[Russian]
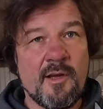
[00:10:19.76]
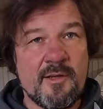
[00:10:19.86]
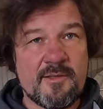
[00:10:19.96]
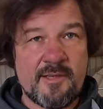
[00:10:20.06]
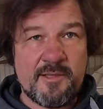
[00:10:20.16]

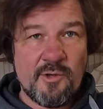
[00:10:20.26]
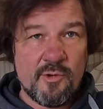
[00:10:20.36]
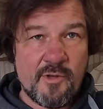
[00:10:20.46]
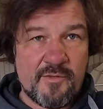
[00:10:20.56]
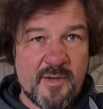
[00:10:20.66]

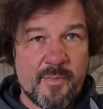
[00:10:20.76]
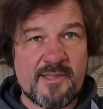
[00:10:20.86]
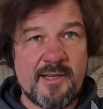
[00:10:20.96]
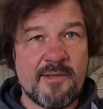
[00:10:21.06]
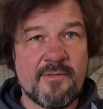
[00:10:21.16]
соединенные все
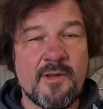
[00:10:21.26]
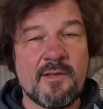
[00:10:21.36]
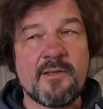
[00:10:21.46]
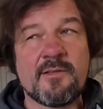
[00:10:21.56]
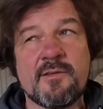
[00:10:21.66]
последовательно,
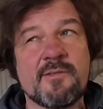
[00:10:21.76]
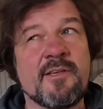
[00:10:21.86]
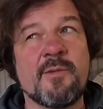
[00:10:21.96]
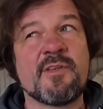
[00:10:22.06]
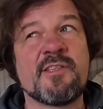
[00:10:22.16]
это
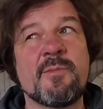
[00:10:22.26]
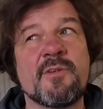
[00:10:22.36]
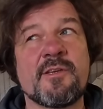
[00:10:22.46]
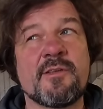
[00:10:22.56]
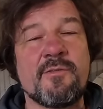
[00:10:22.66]
схема
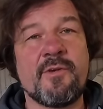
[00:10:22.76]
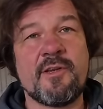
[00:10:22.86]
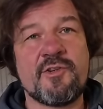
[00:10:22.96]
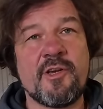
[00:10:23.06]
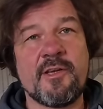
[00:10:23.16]
72
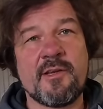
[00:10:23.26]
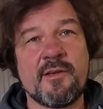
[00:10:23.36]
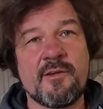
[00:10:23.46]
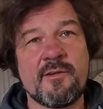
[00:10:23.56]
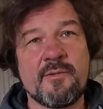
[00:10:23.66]
ячейки,
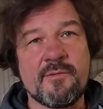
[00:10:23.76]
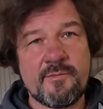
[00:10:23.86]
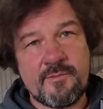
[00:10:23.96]
э,